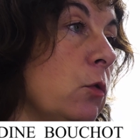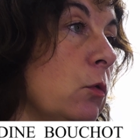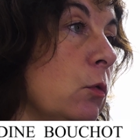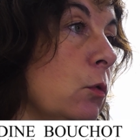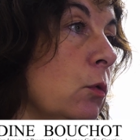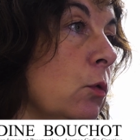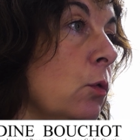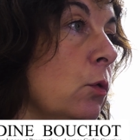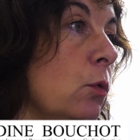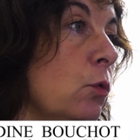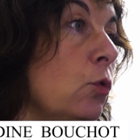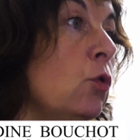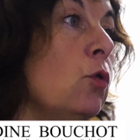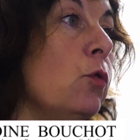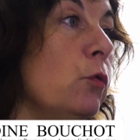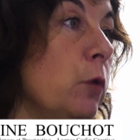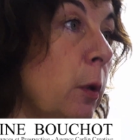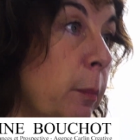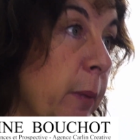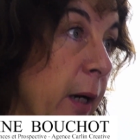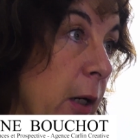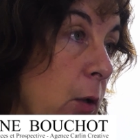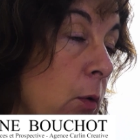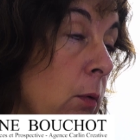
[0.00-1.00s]
deux
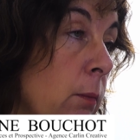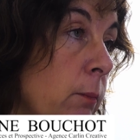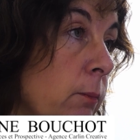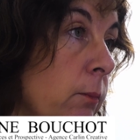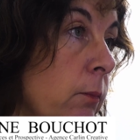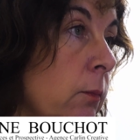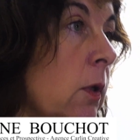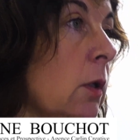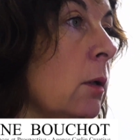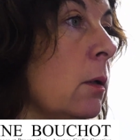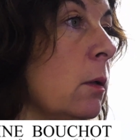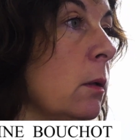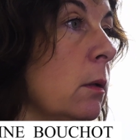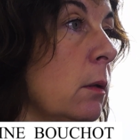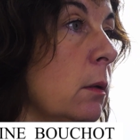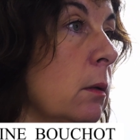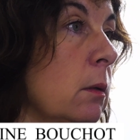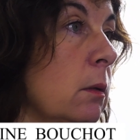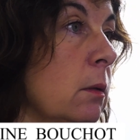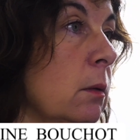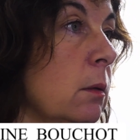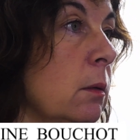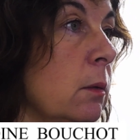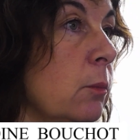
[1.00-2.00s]
fois par an
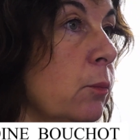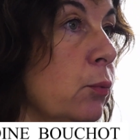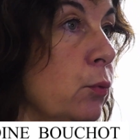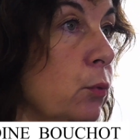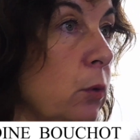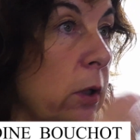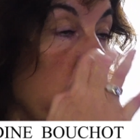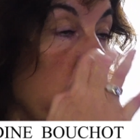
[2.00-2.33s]
pour